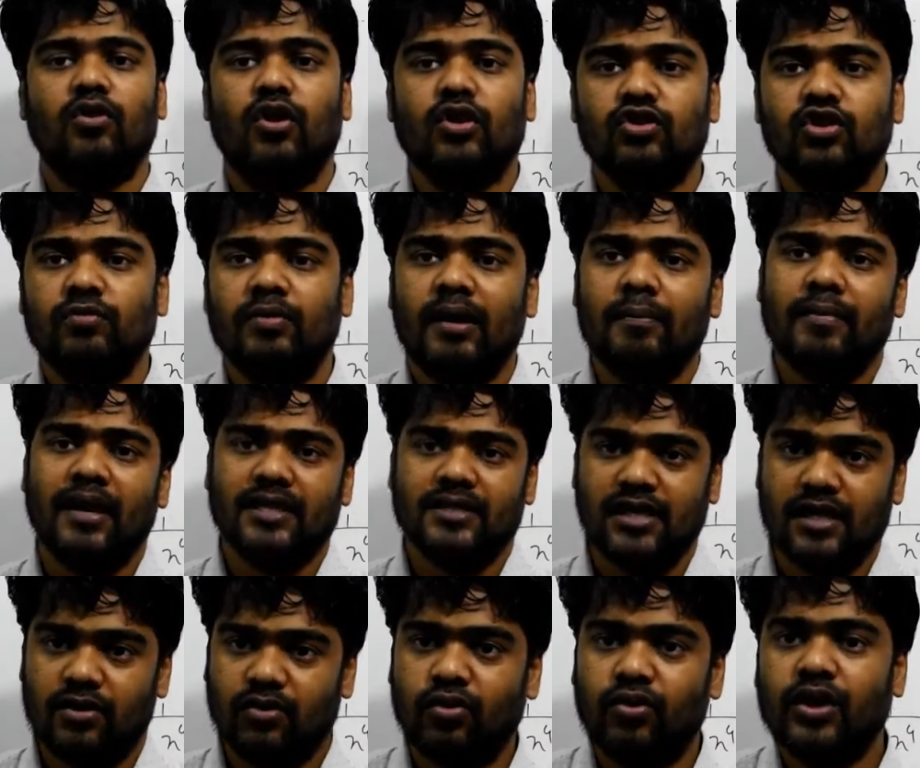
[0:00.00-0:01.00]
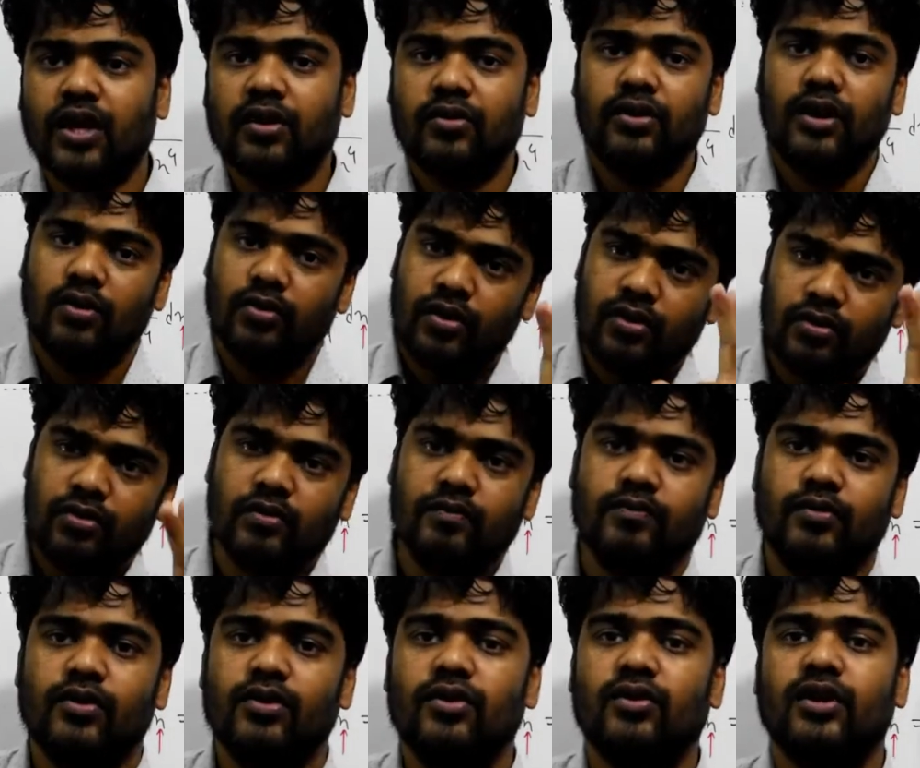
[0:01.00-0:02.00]
অথবা বাজার ঘুরে ঘুরে ওইরকম
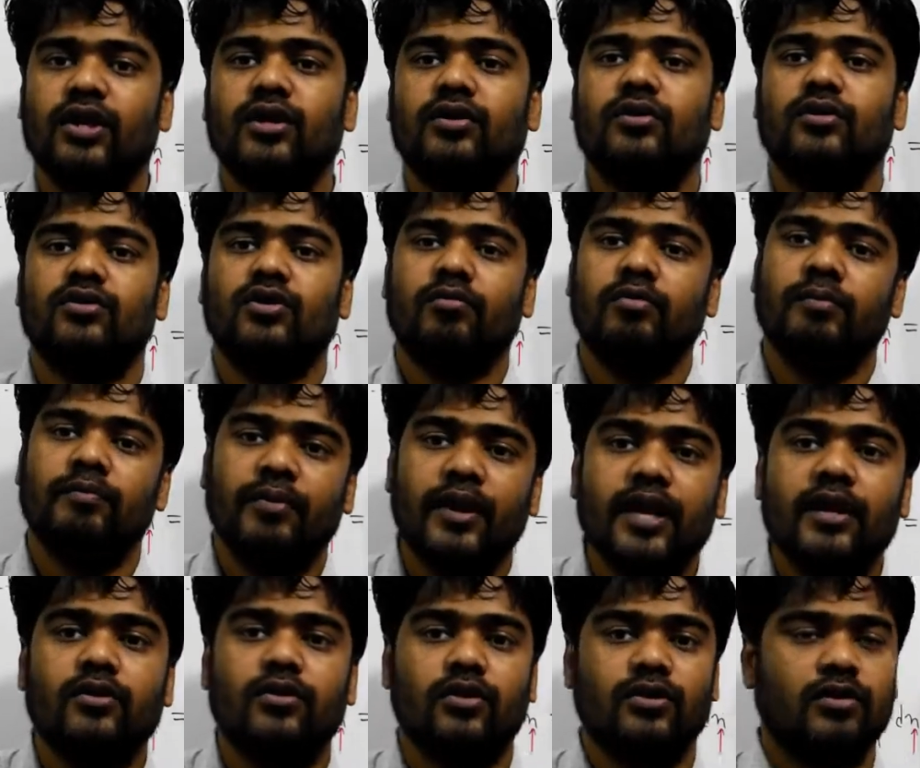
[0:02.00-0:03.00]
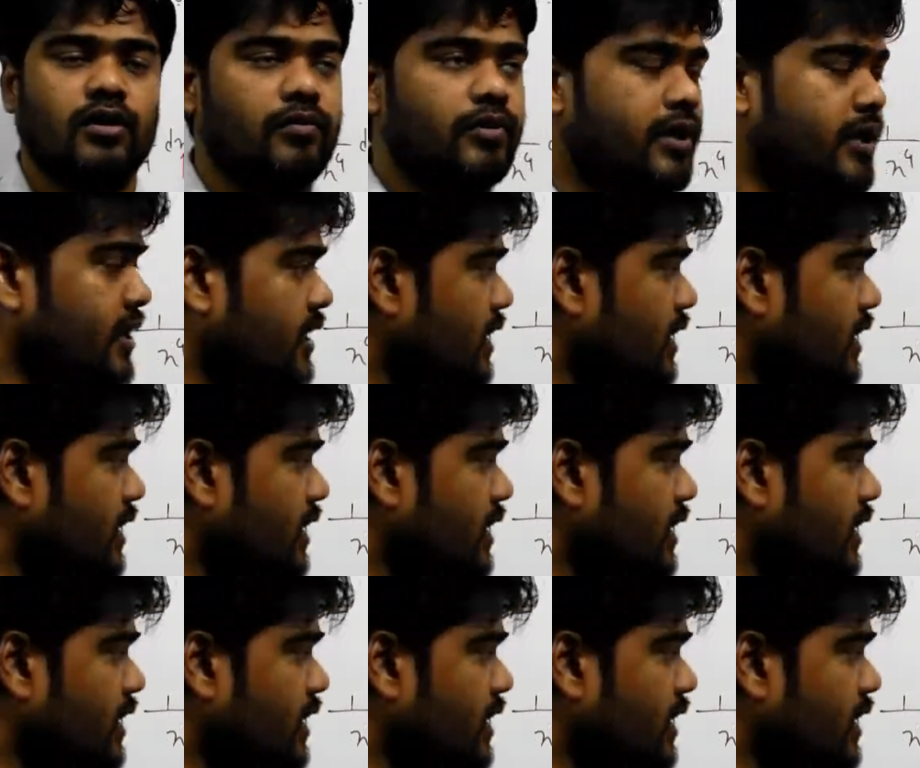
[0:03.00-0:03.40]
পণ্য কি করতে হবে বের করতে হবে